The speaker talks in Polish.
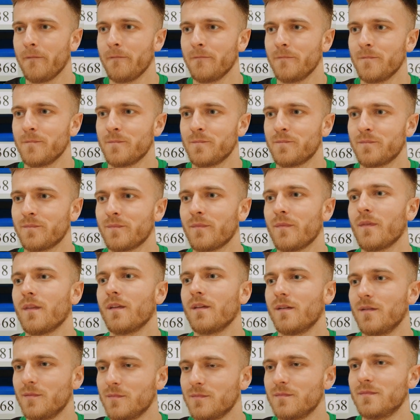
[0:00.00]
że przegranym,
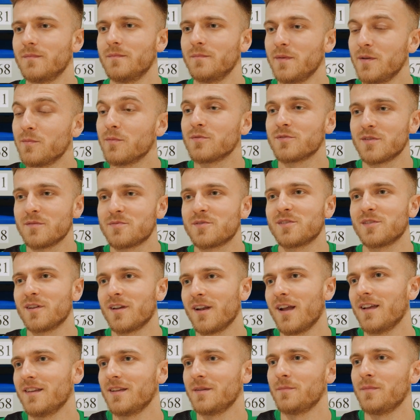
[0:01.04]
prawda? Mimo, że
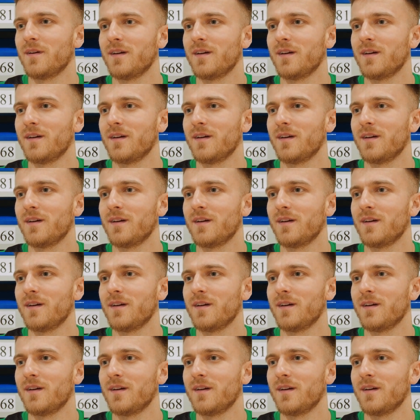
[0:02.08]
przegranym,